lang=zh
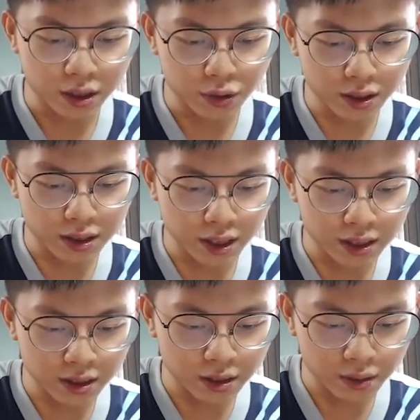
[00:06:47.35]
越
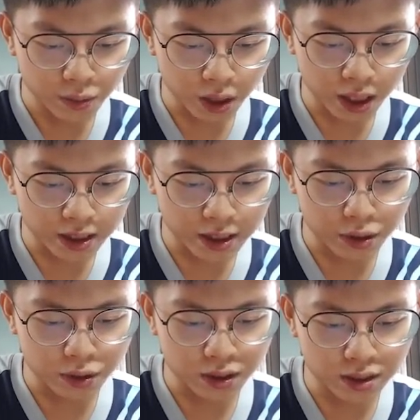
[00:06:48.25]
减 y 等
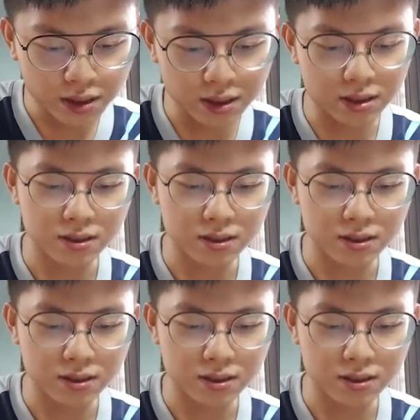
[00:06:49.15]
于四。